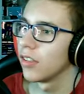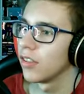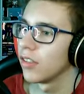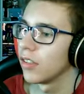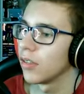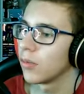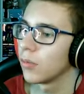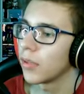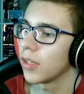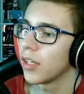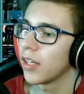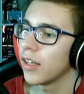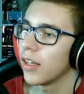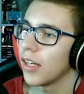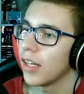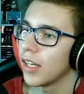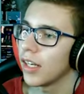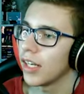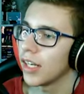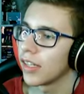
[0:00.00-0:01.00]
dobra,
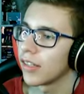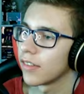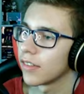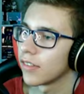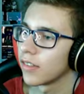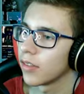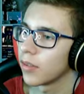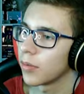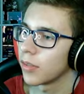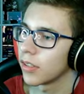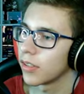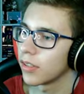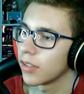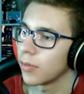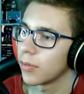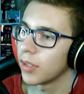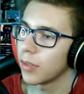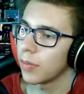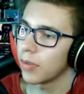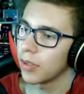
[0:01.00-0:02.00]
a. Dobra,
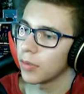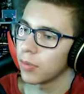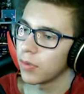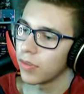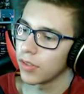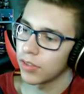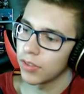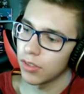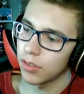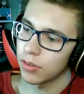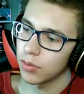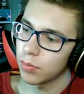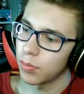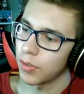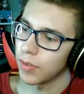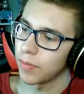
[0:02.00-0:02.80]
trzeba nabrać powietrza, super.